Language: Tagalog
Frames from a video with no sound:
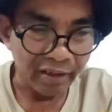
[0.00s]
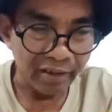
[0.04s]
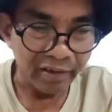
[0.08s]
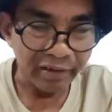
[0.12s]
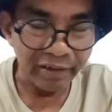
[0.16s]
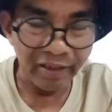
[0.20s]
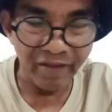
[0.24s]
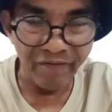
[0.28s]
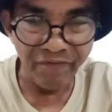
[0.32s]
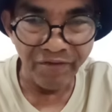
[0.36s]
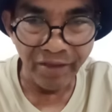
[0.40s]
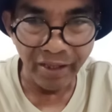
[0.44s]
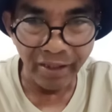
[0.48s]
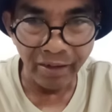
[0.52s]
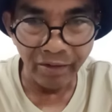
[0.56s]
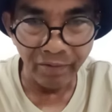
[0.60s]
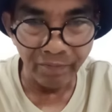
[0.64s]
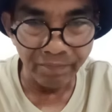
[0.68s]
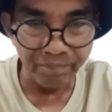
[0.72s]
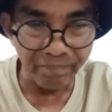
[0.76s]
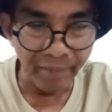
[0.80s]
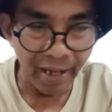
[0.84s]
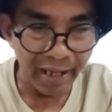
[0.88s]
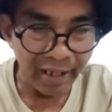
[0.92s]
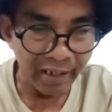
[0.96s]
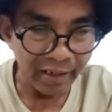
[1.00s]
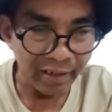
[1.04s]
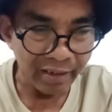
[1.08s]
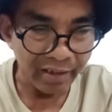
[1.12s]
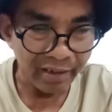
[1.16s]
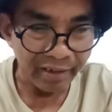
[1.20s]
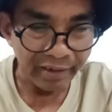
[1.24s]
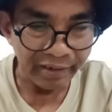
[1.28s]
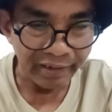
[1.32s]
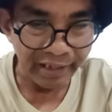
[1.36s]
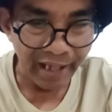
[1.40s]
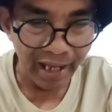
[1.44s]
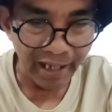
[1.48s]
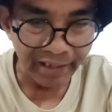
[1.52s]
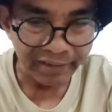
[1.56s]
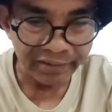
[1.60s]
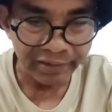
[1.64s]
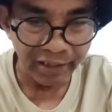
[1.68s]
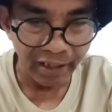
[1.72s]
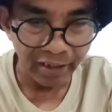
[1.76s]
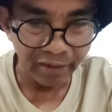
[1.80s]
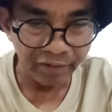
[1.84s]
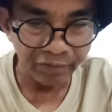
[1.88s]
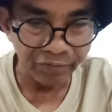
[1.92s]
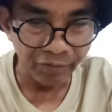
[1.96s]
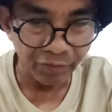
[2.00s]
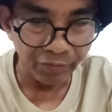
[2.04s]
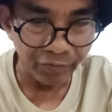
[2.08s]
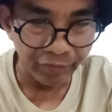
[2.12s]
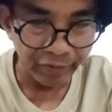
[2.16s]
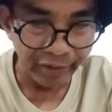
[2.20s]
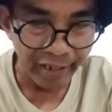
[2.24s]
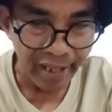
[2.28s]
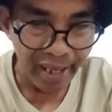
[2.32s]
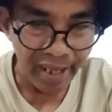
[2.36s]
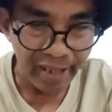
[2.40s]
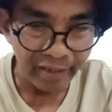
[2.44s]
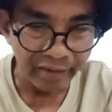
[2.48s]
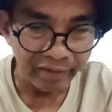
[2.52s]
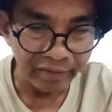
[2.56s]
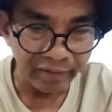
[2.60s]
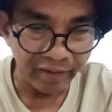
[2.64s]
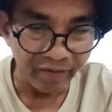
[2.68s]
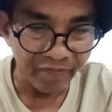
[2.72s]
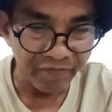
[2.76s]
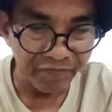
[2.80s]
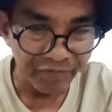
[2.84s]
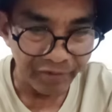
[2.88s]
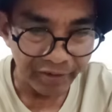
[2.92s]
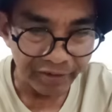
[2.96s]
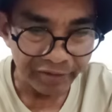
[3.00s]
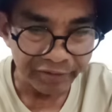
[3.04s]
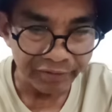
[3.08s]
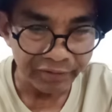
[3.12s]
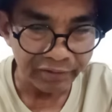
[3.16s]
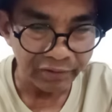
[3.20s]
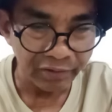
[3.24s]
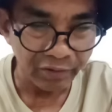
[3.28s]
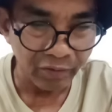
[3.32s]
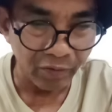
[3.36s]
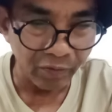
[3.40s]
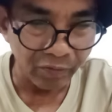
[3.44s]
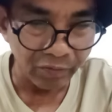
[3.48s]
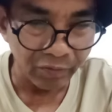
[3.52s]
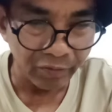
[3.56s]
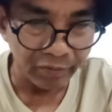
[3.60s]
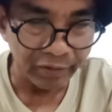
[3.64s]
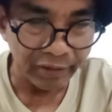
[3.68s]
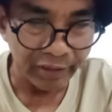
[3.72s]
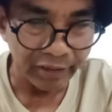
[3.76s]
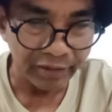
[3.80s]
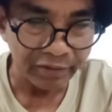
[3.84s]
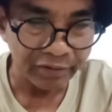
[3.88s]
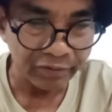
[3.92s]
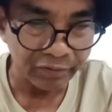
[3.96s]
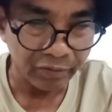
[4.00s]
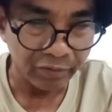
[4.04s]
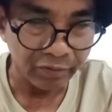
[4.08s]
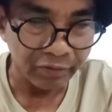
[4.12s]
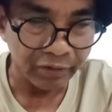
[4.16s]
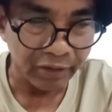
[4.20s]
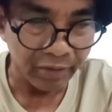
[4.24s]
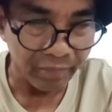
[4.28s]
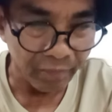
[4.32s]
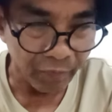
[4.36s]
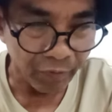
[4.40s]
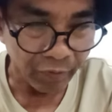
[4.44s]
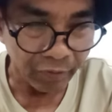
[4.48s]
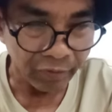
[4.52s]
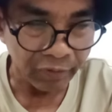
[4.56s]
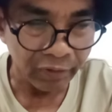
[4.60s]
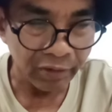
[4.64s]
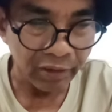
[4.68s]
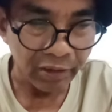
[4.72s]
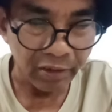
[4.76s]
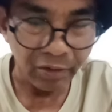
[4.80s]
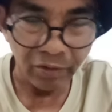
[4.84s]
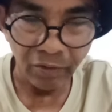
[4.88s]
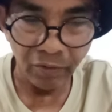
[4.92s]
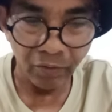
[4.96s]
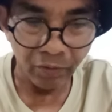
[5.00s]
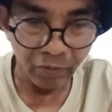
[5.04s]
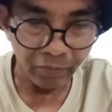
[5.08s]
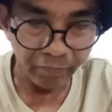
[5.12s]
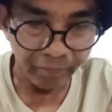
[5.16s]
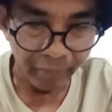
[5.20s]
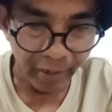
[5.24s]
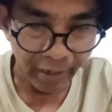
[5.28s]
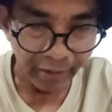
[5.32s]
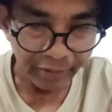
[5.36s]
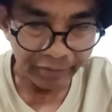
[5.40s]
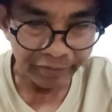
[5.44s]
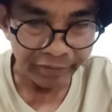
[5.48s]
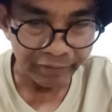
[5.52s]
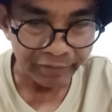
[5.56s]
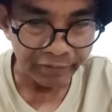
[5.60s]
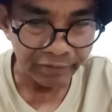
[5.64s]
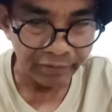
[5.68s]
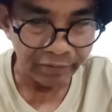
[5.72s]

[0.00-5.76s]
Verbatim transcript: developed by NASA to create the first colonies on the moon or Mars.